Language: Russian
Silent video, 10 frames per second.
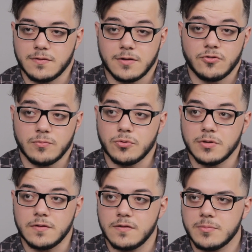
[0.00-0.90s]
достаточно
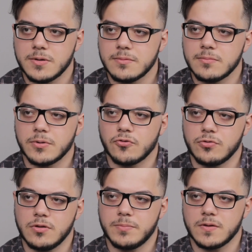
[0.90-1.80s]
модная тема.
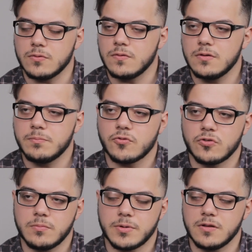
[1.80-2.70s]
Пошутить про суицид,
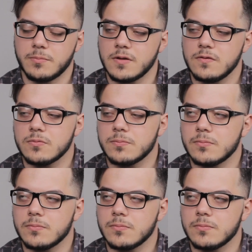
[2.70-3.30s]
пошутить про депрессию.